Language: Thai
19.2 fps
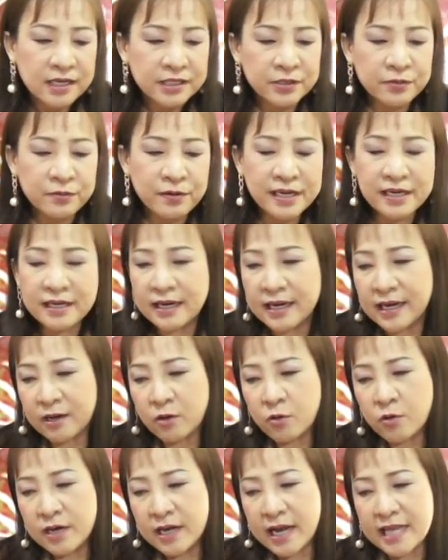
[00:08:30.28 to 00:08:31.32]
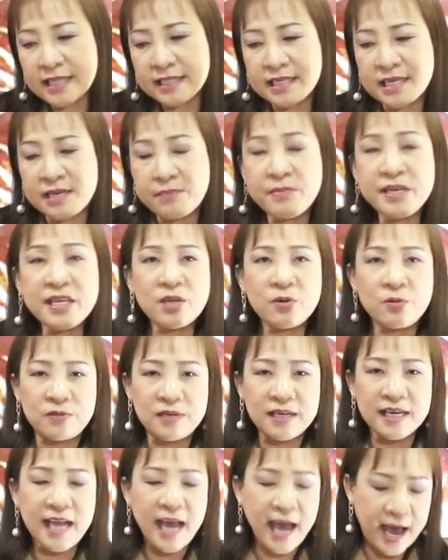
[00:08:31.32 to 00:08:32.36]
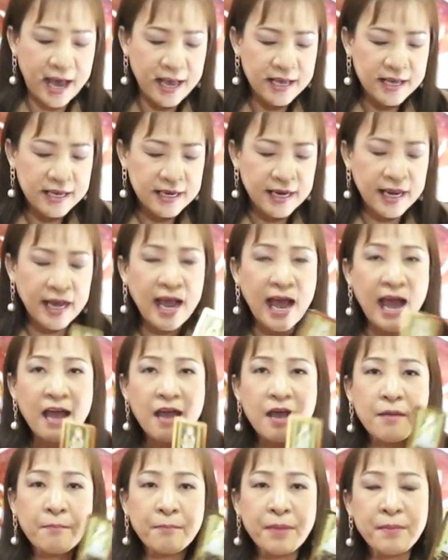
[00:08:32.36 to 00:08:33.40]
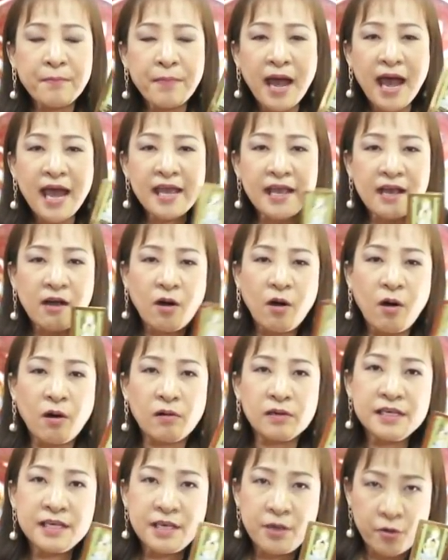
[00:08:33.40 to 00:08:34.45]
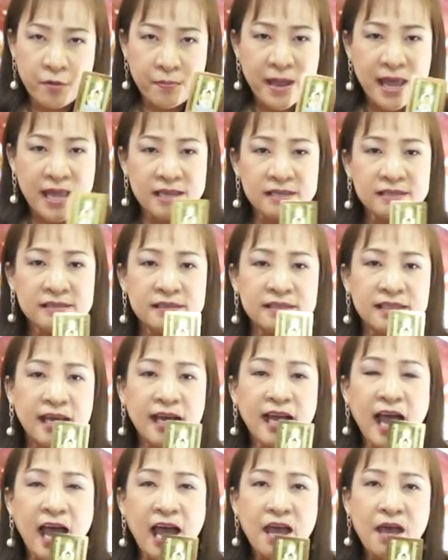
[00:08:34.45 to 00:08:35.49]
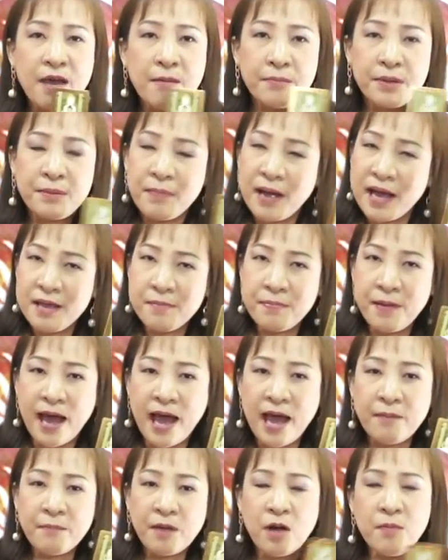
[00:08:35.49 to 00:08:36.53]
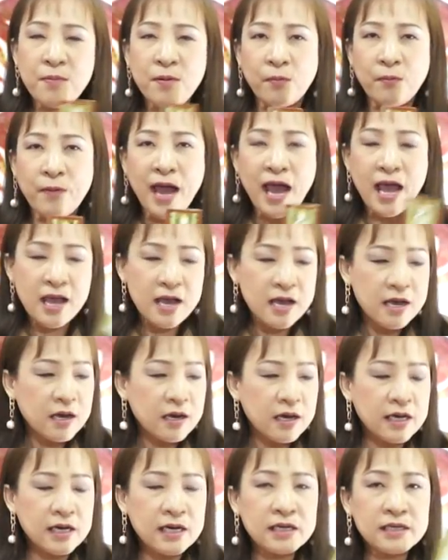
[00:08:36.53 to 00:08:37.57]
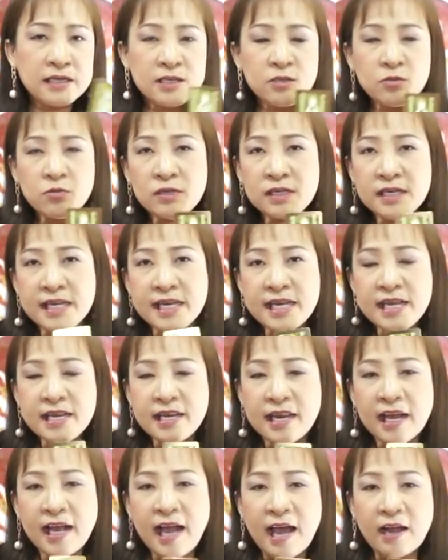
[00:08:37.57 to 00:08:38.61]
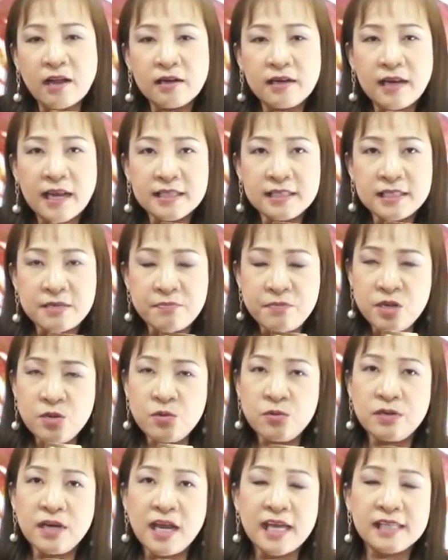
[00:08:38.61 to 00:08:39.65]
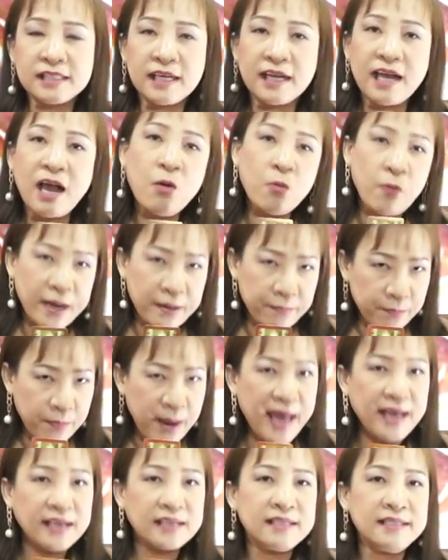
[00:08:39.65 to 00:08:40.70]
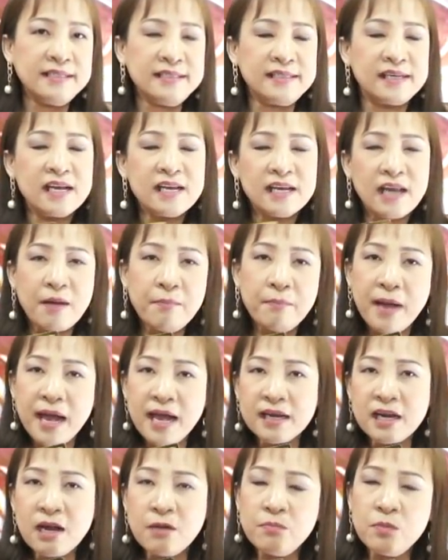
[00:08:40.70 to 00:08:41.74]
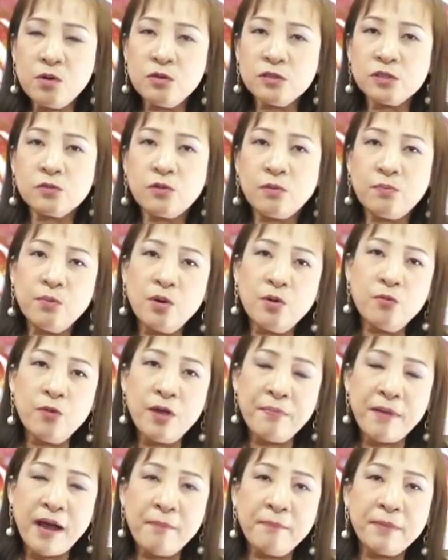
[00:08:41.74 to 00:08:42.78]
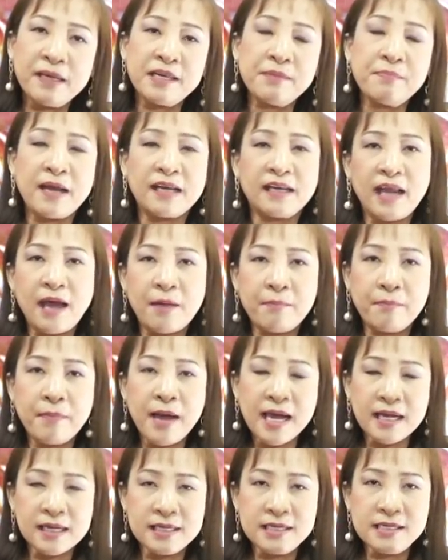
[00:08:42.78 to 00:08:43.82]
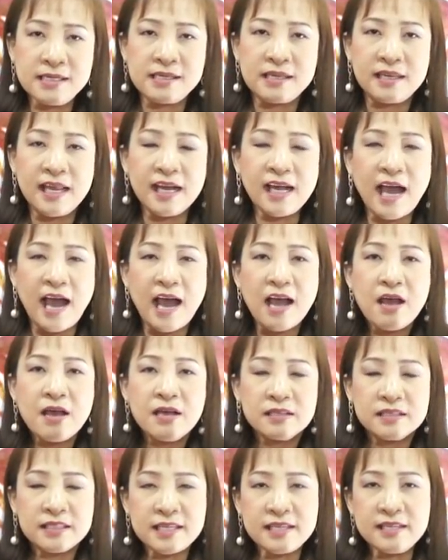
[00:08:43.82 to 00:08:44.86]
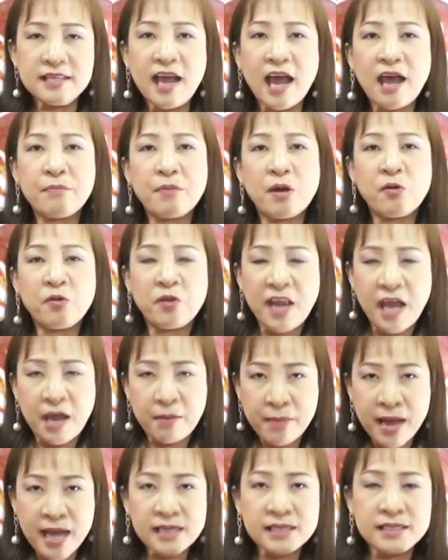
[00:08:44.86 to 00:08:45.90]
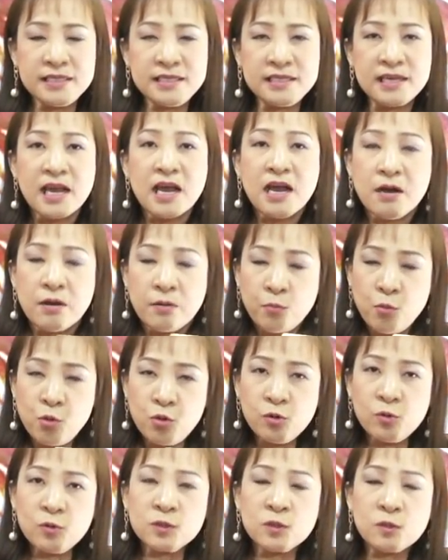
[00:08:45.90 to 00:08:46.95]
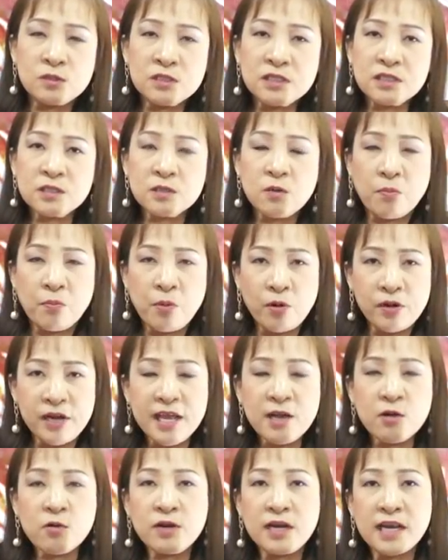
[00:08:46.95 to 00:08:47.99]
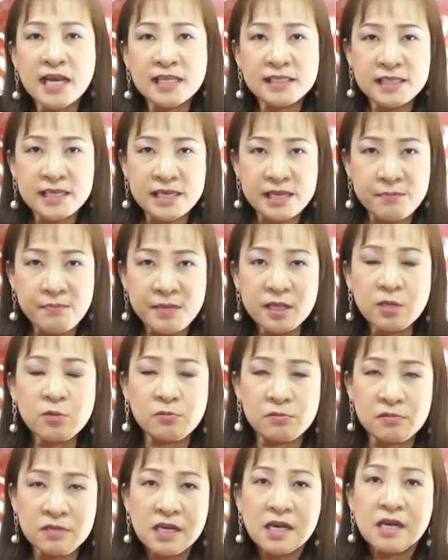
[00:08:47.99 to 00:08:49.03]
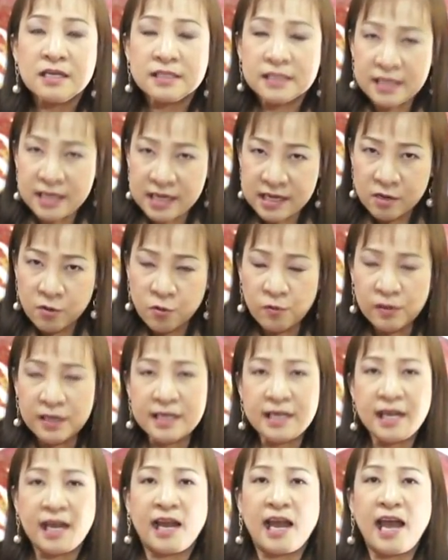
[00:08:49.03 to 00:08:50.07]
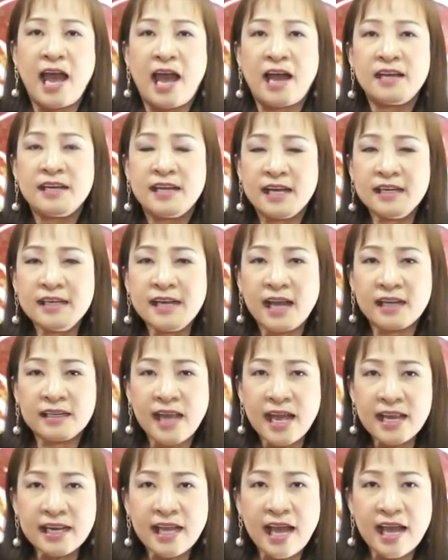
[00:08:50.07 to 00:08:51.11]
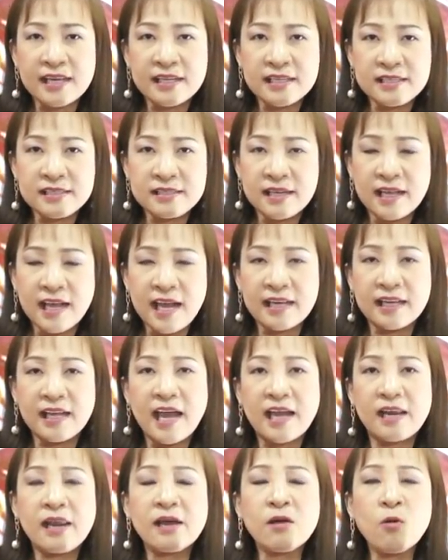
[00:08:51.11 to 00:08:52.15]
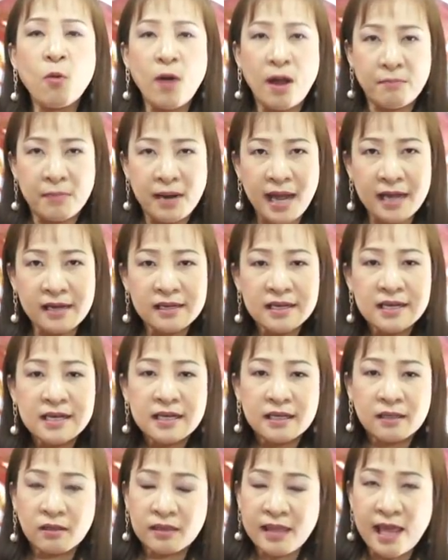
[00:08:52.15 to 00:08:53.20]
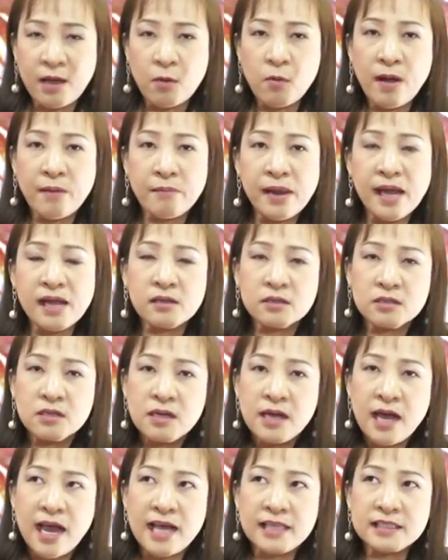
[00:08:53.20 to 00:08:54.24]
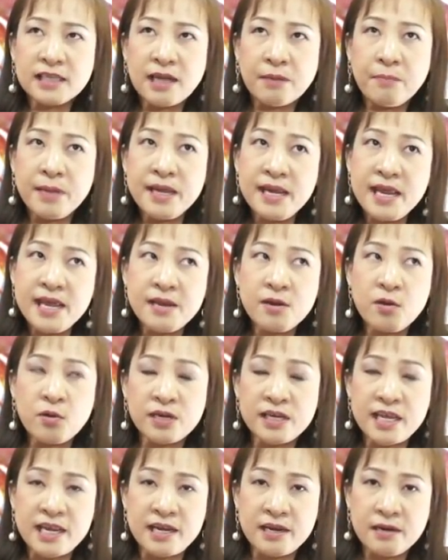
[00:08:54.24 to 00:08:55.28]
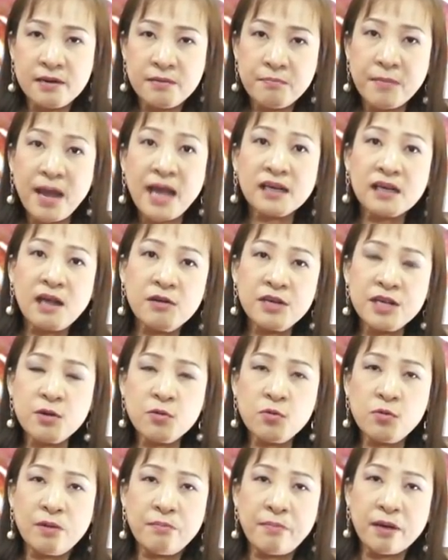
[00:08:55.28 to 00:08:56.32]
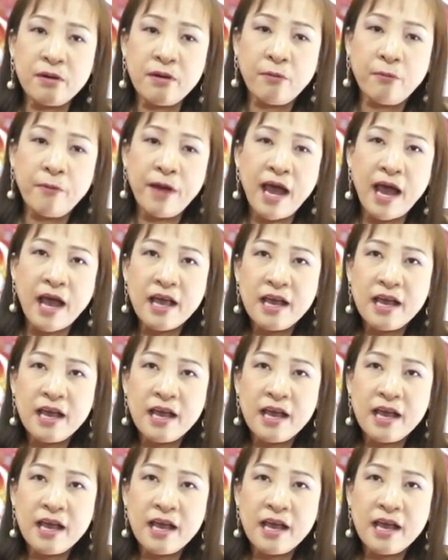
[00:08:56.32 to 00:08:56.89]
ส่วนคนราศีมิถุนค่ะนะคะ เป็นไพ่ของเฮียโรแพนนะคะเป็นไพ่พระเขาบอกว่าในช่วงนี้นะคะราศีมิถุนอาจจะเข้าวัดมากขึ้น ธรรมะธรรมโมสวดมนต์ไหว้พระปฏิบัติธรรมมากขึ้นนะคะศีลทานภาวนามากขึ้น บุญกุศลจะส่งผลให้คนราศีมิถุนจเจริญรุ่งเรืองค่ะ ทั้งทางด้านการเงินการงานและความรัก แต่ความรักอาจจะไม่ได้โดดเด่นมากเท่าที่ควรหมายความว่า